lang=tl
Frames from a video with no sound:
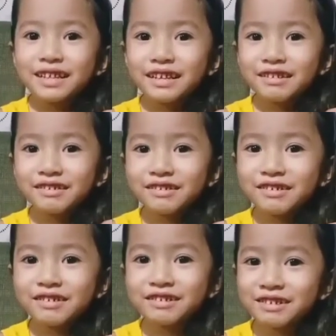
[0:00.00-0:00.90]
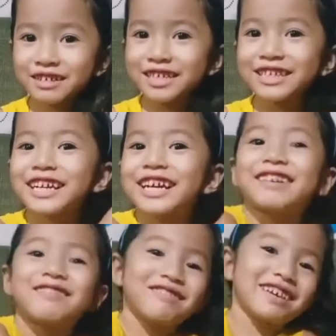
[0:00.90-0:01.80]
the Lord
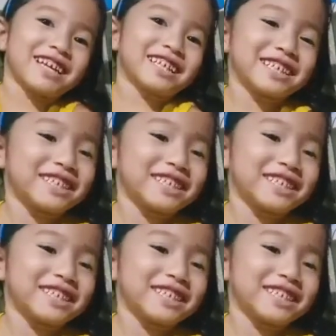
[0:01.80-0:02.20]
God bless